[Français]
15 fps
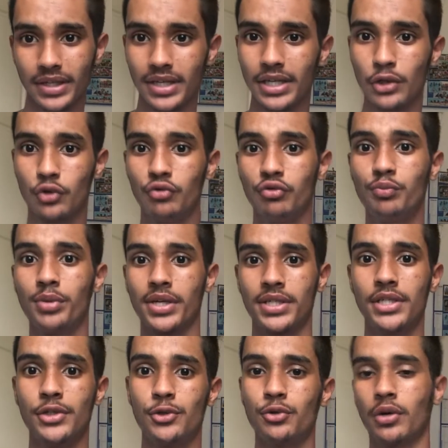et que vous
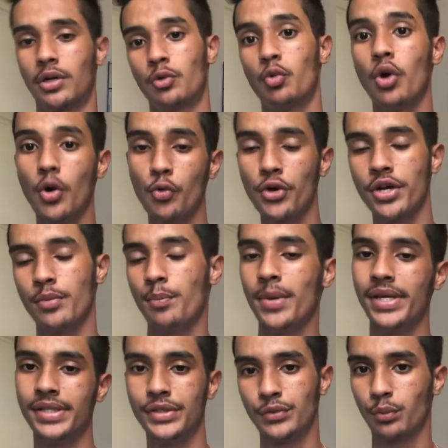passez sur un Huawei
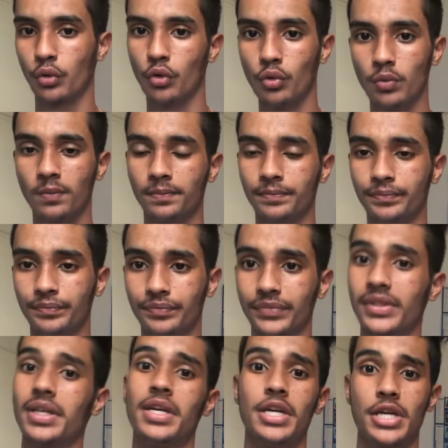Mate 10 Pro,
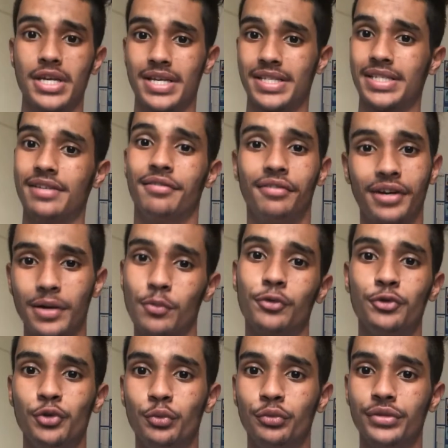c'est vraiment
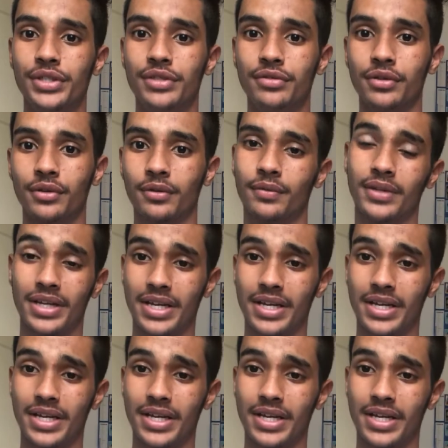deux mondes différents.